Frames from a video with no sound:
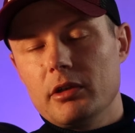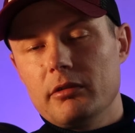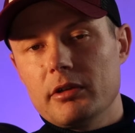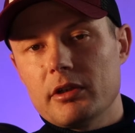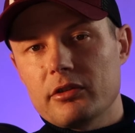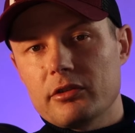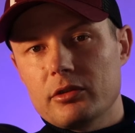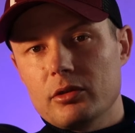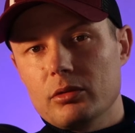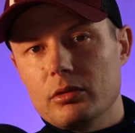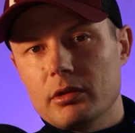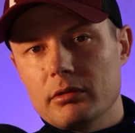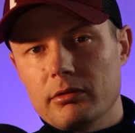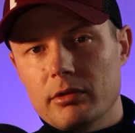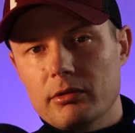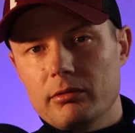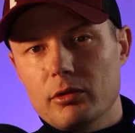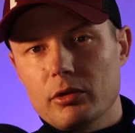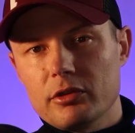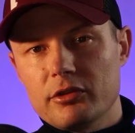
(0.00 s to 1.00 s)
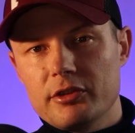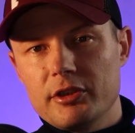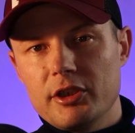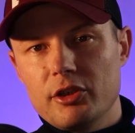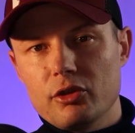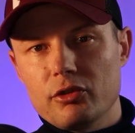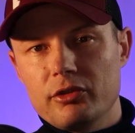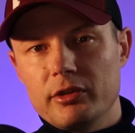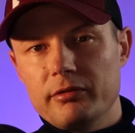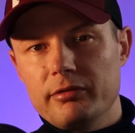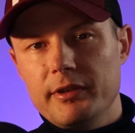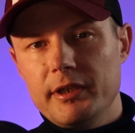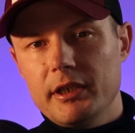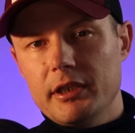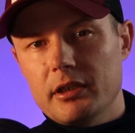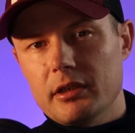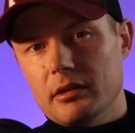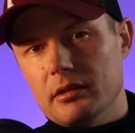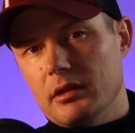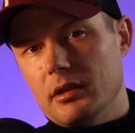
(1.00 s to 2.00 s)
Оливера Стоуна «Взвод», серьезный
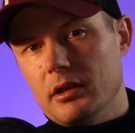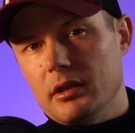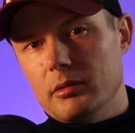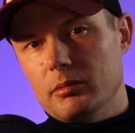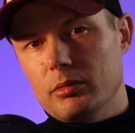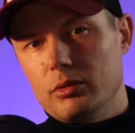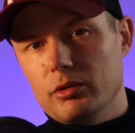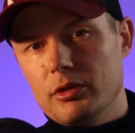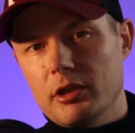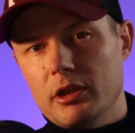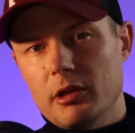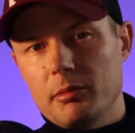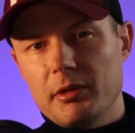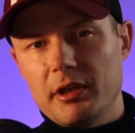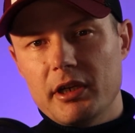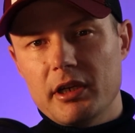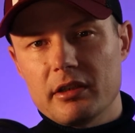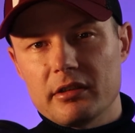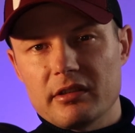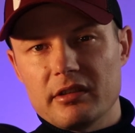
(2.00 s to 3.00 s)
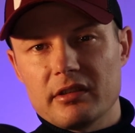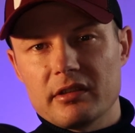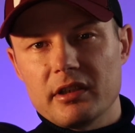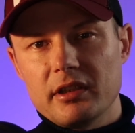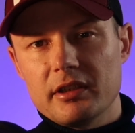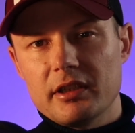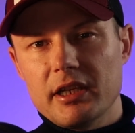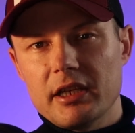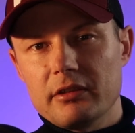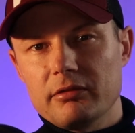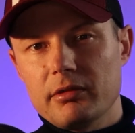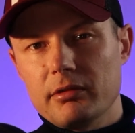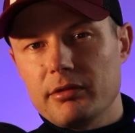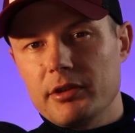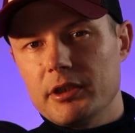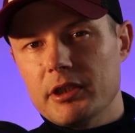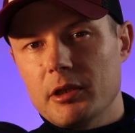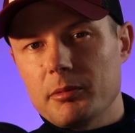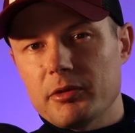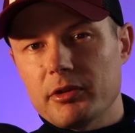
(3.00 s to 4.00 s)
флик о буднях американских солдат во
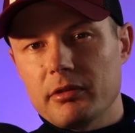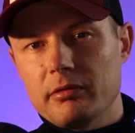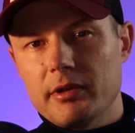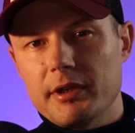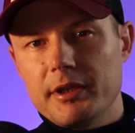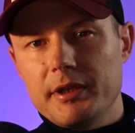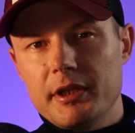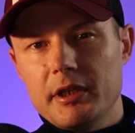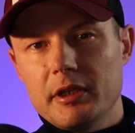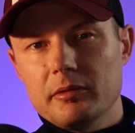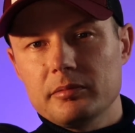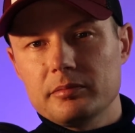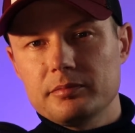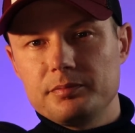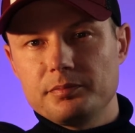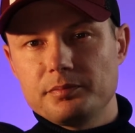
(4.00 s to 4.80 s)
Вьетнамской войне,